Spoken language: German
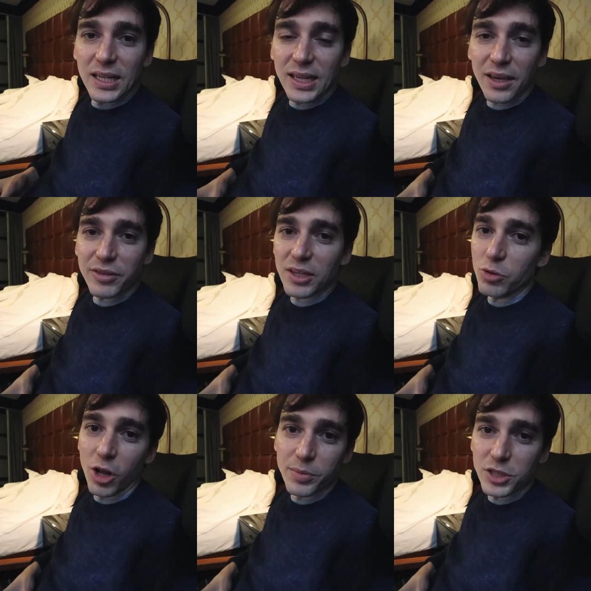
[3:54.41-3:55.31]
treffe ich
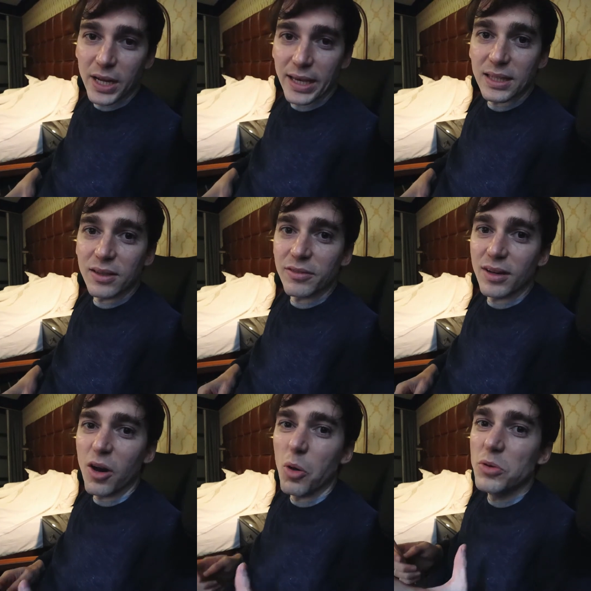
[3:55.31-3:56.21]
unglaublich schlechte,
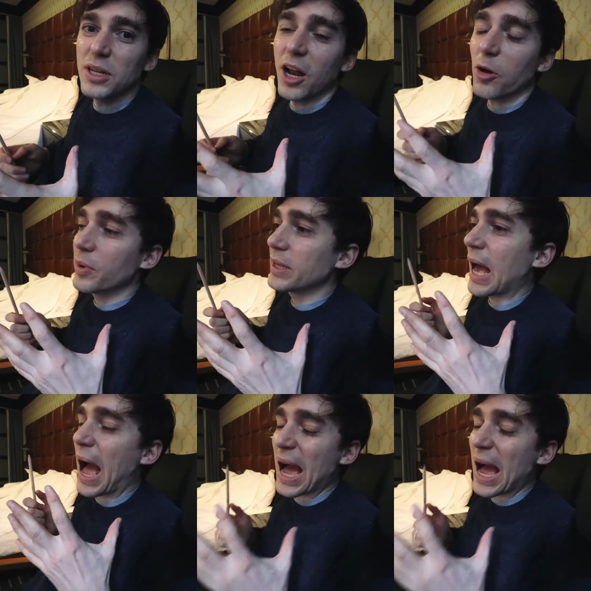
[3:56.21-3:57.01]
unglaubliche